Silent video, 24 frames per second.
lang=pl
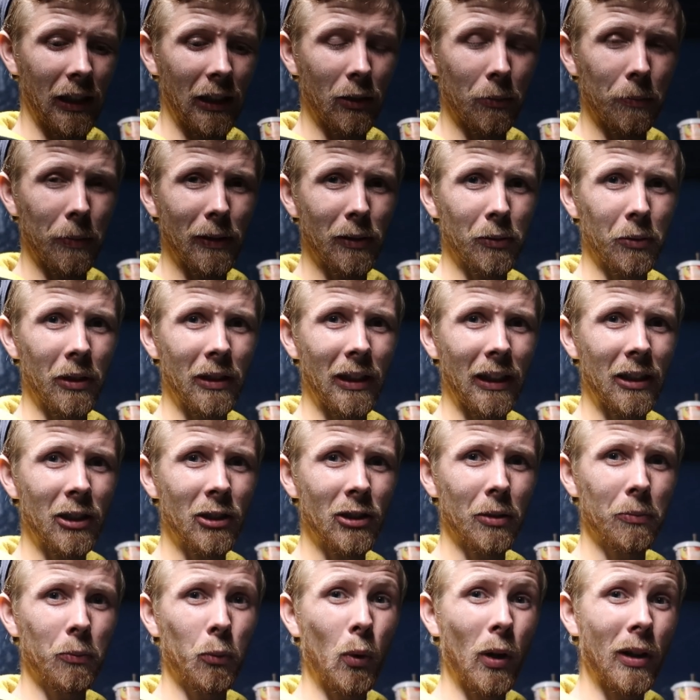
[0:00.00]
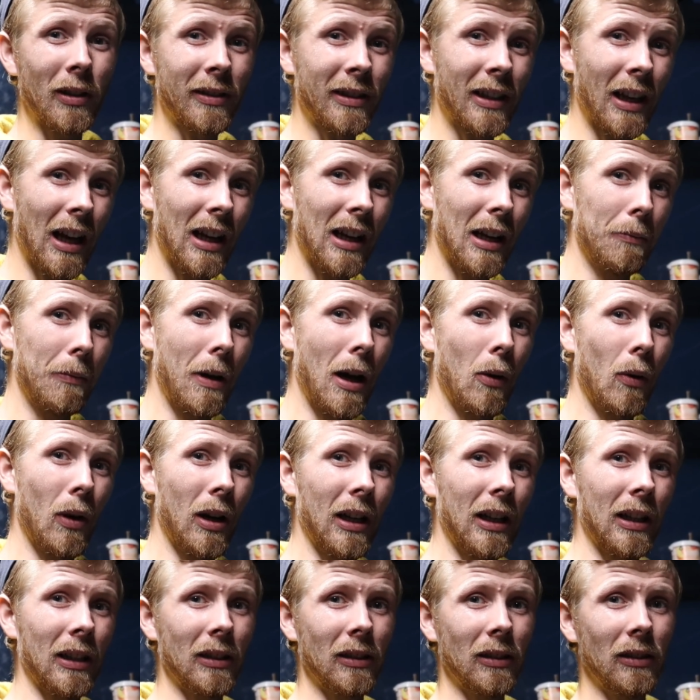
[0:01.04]
to pasuje taki, żeby była skala
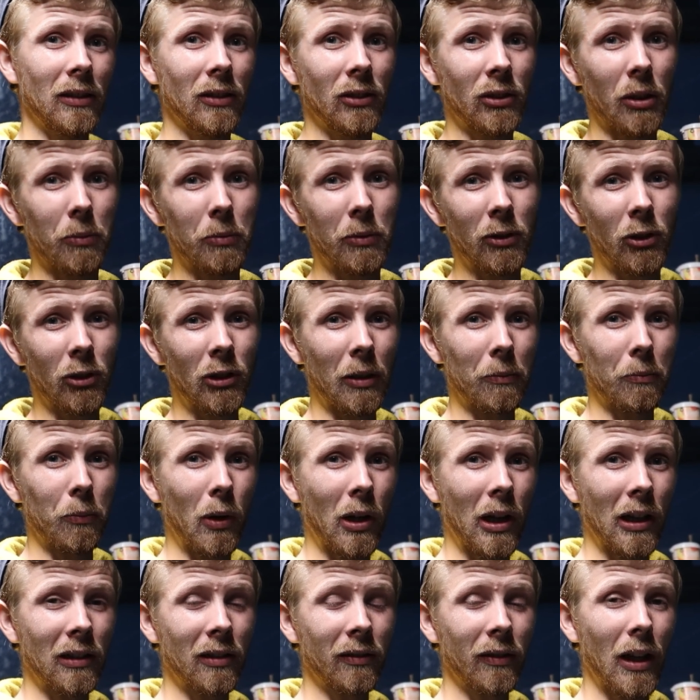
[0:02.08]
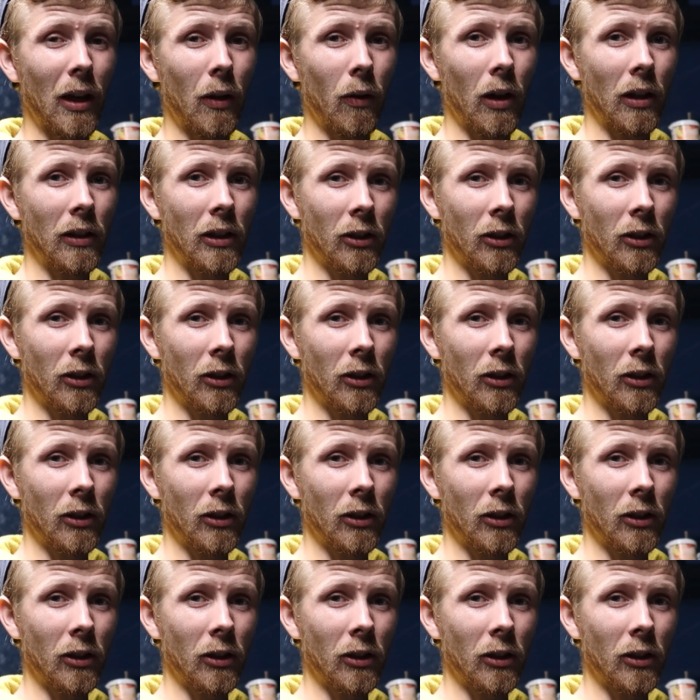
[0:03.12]
mała i żeby coś tam pokazywało,